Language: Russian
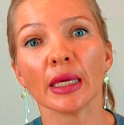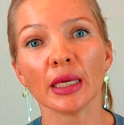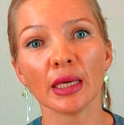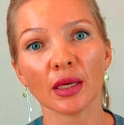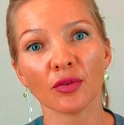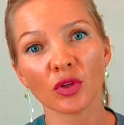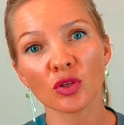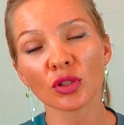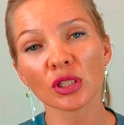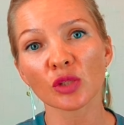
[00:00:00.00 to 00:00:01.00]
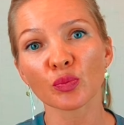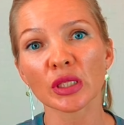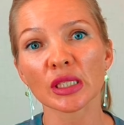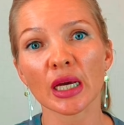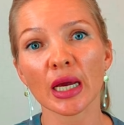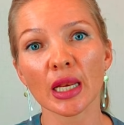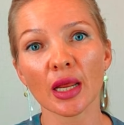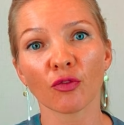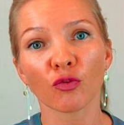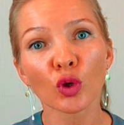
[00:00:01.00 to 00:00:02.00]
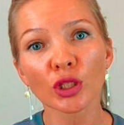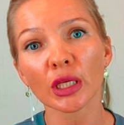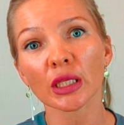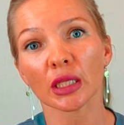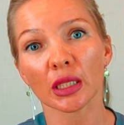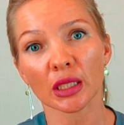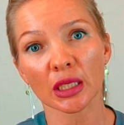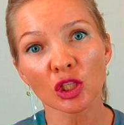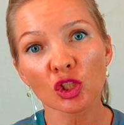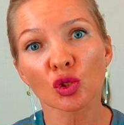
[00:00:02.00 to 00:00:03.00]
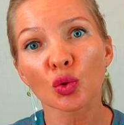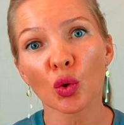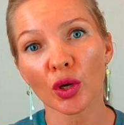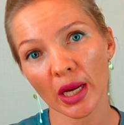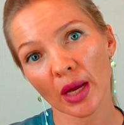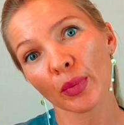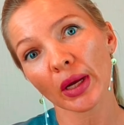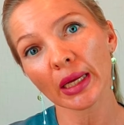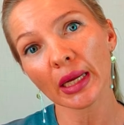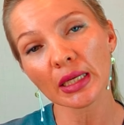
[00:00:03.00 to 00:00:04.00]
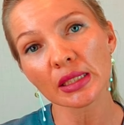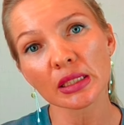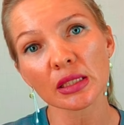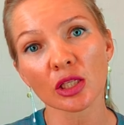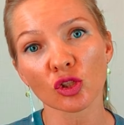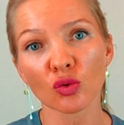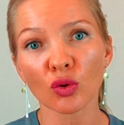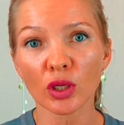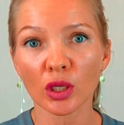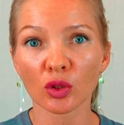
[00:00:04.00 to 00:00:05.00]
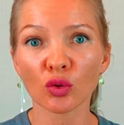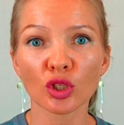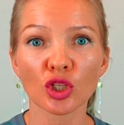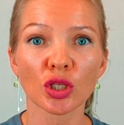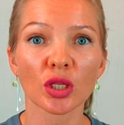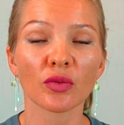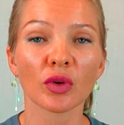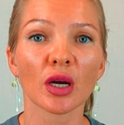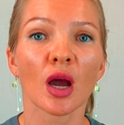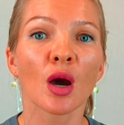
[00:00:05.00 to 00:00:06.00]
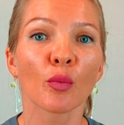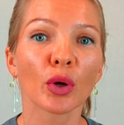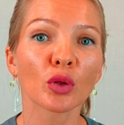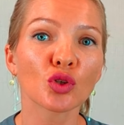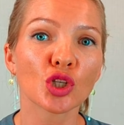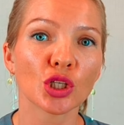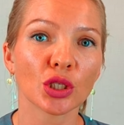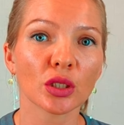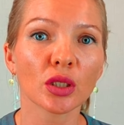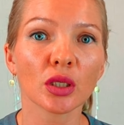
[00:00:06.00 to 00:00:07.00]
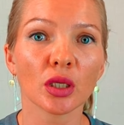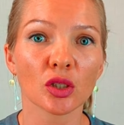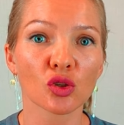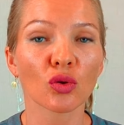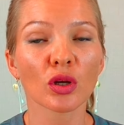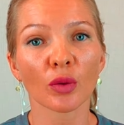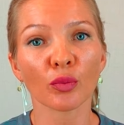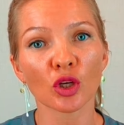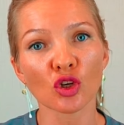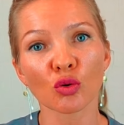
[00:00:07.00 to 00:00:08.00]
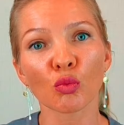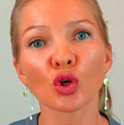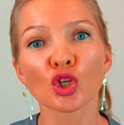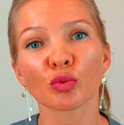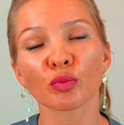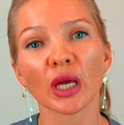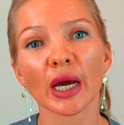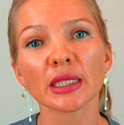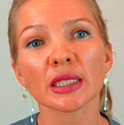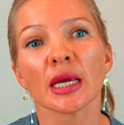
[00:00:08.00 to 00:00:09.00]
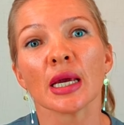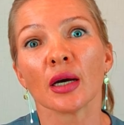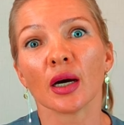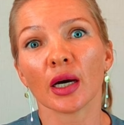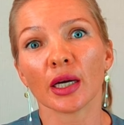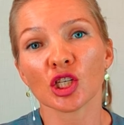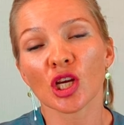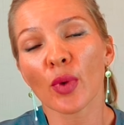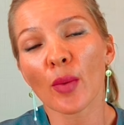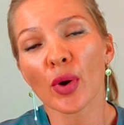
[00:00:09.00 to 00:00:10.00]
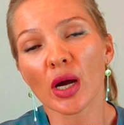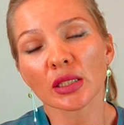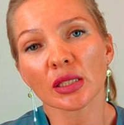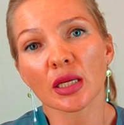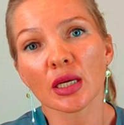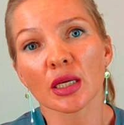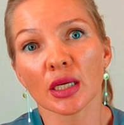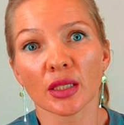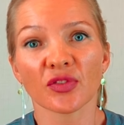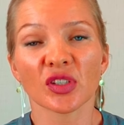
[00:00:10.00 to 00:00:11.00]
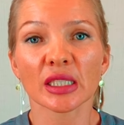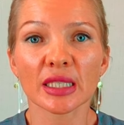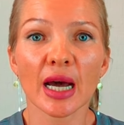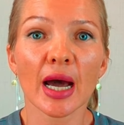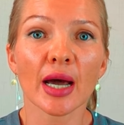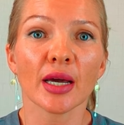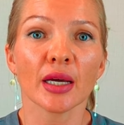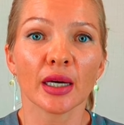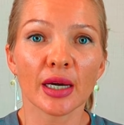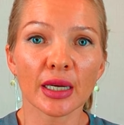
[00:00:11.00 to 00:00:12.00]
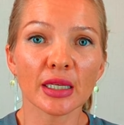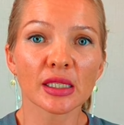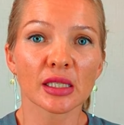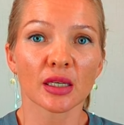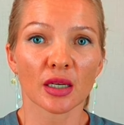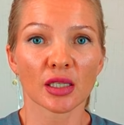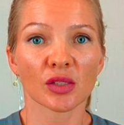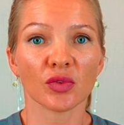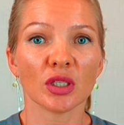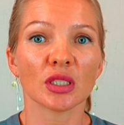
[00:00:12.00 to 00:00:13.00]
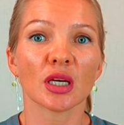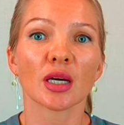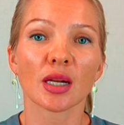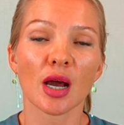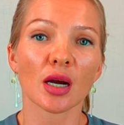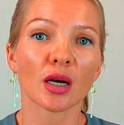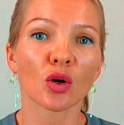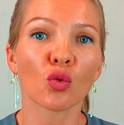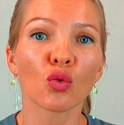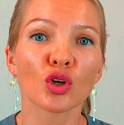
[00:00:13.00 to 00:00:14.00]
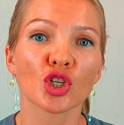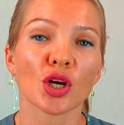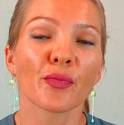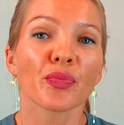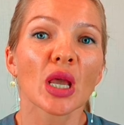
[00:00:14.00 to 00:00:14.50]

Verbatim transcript: и ведется специальная фото история болезни, да, сколько доз человек получил и сколько мы еще можем дать. А, чем опасно? Это всегда риск развития рака кожи.